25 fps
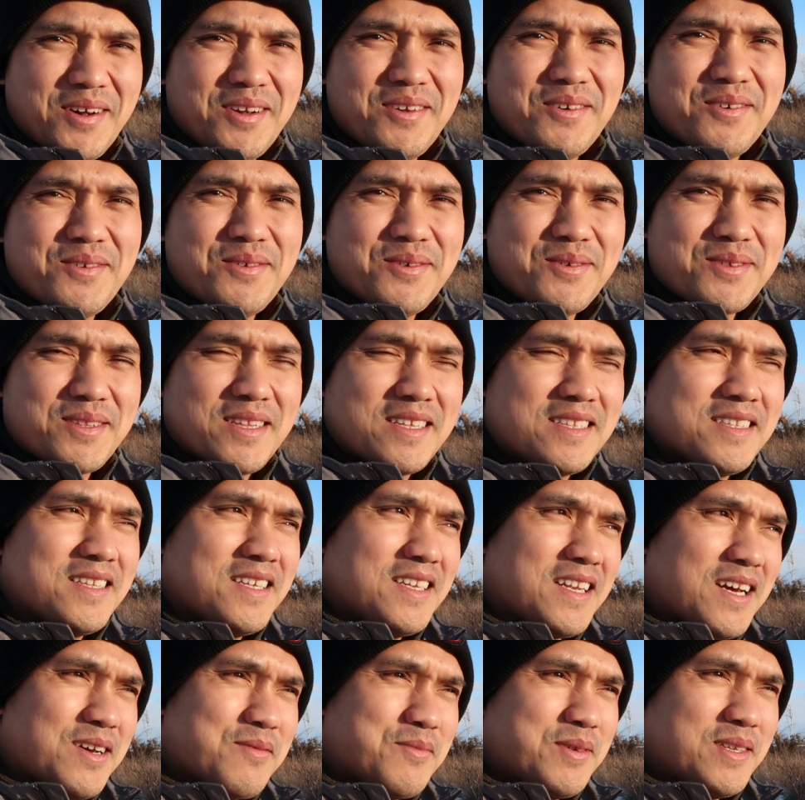yung kalungkutan
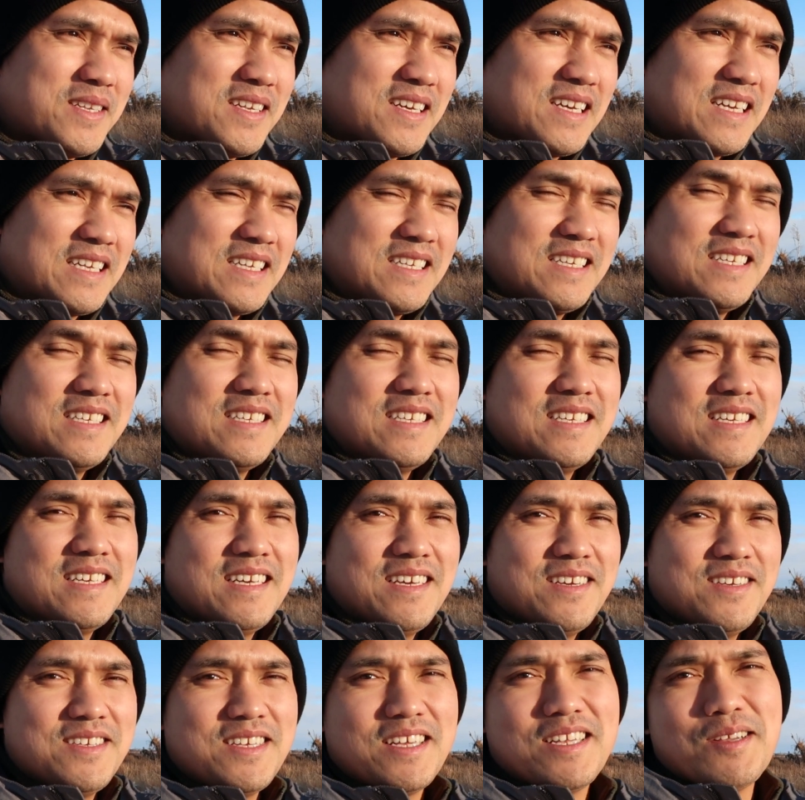din namin na
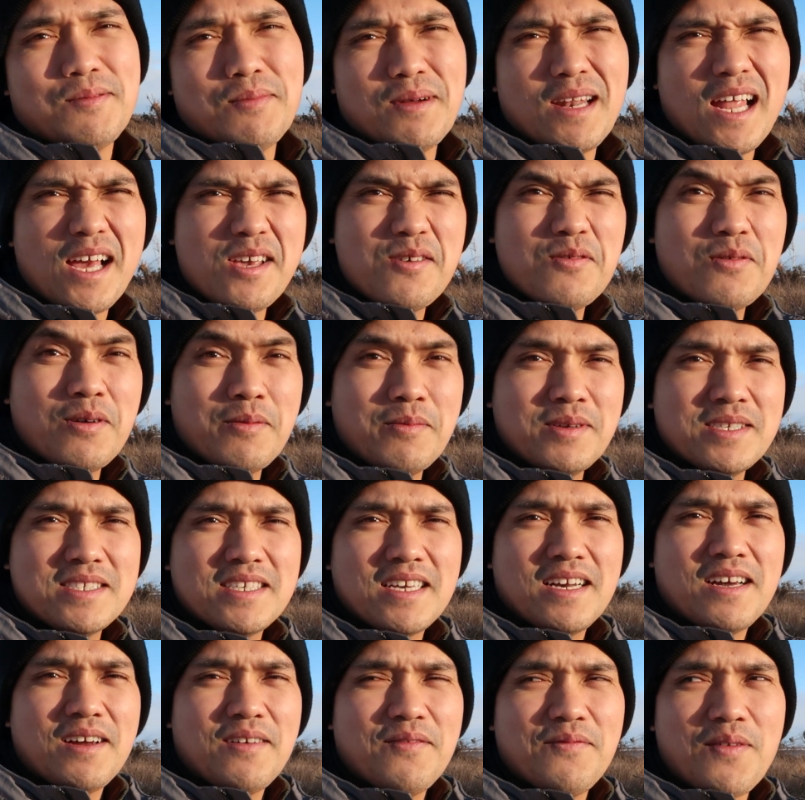Ayun nga, na malayo kami
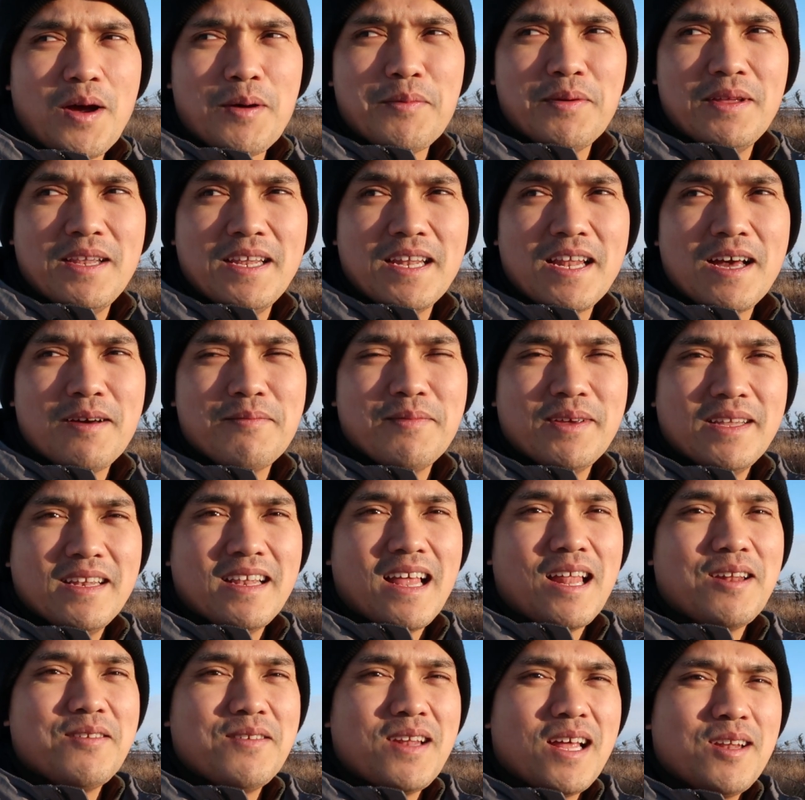sa family
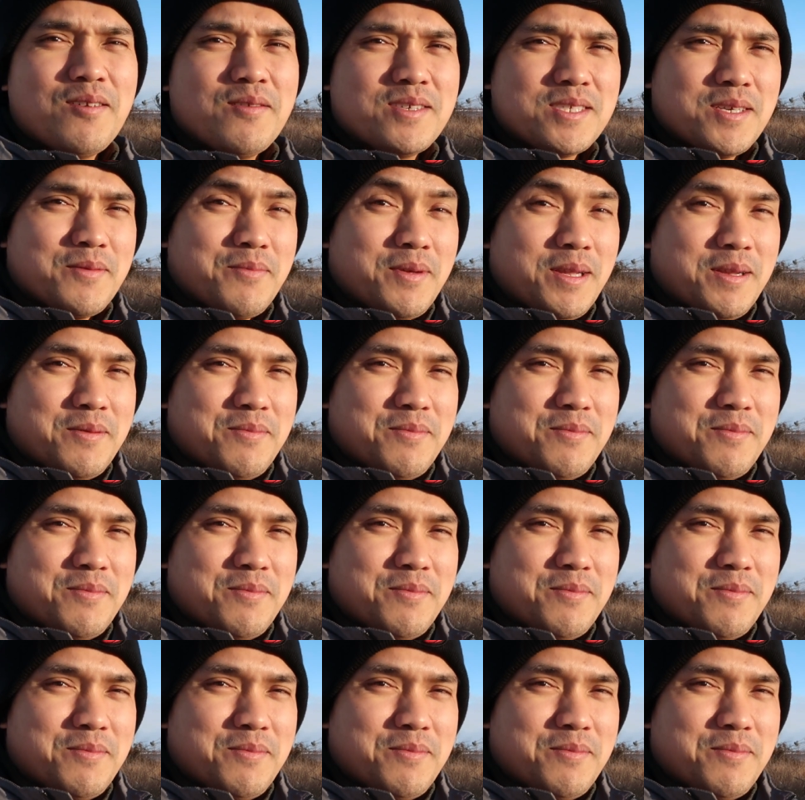namin, lalo-lalo na sa